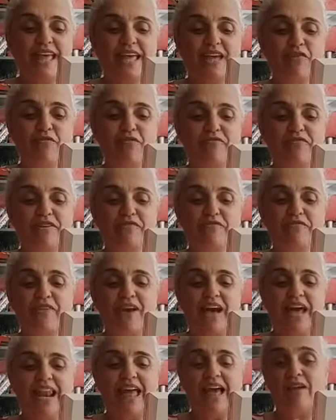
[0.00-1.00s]
eu vim
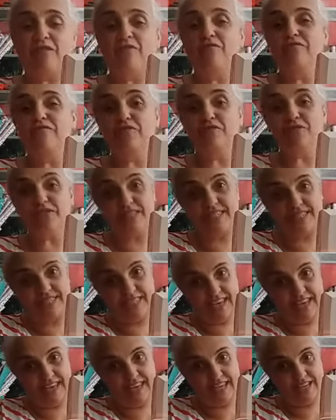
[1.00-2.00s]
falar com
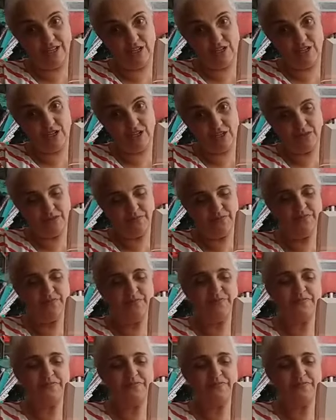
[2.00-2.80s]
vocês